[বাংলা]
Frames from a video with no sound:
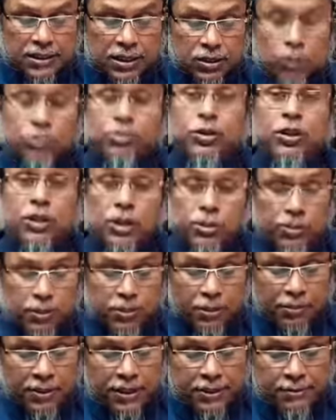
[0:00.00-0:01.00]
খুব
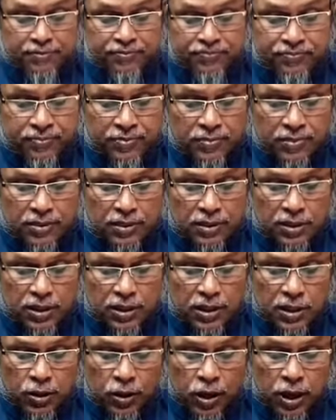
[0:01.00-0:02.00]
সংক্ষিপ্তভাবে
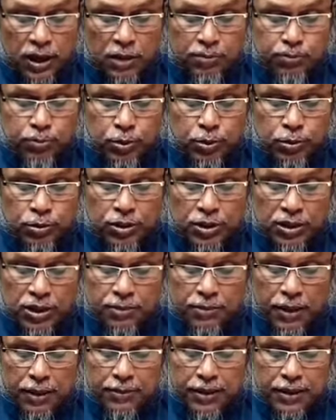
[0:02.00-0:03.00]
ঘরে পুরুষ
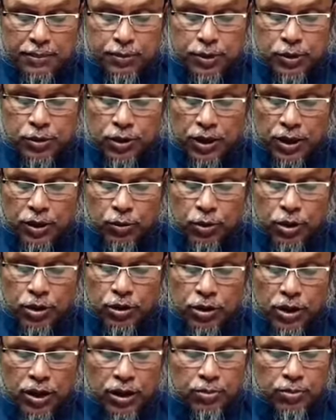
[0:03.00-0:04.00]
ইমামের পেছনে ওই
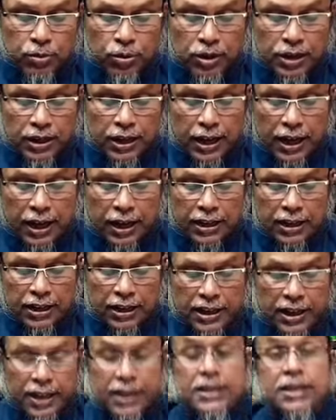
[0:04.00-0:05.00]
ঘরের মহিলারা
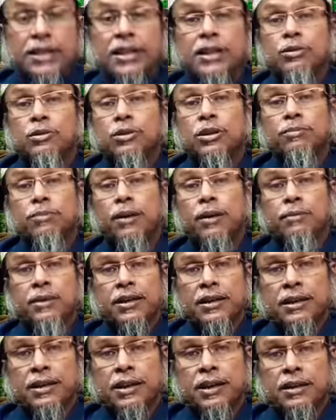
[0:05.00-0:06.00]
একতেদা করতে পারবে
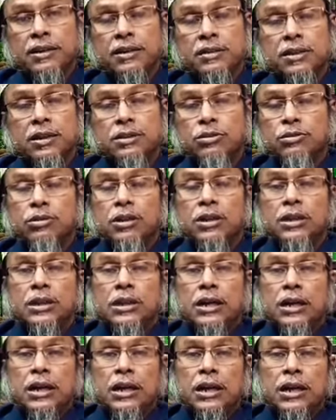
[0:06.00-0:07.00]
কিনা দেখুন
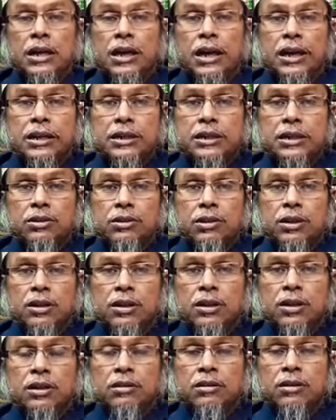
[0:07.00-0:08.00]
একটা ঘরে
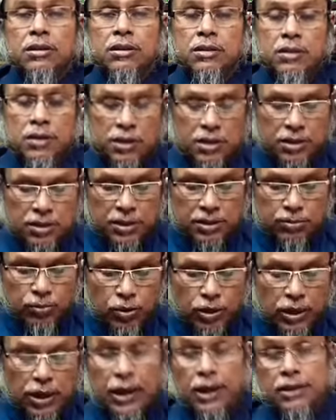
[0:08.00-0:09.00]
যে
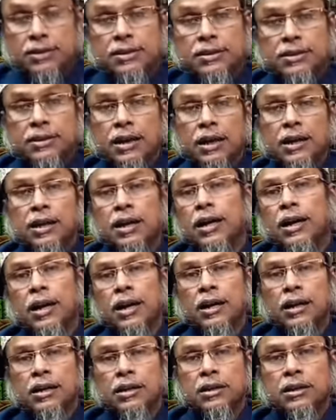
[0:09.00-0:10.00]
মহিলা আছে তারা কারা
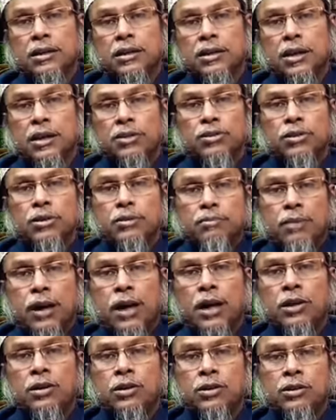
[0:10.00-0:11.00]
তারা যদি
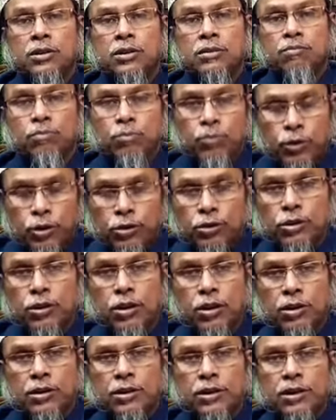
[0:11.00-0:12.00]
মা হন বোন
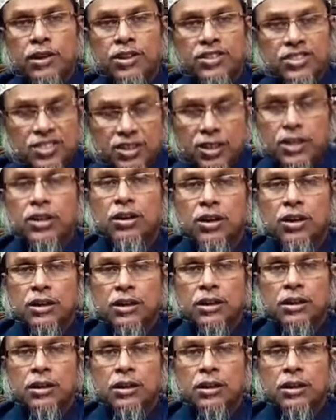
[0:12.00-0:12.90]
হন স্ত্রী হন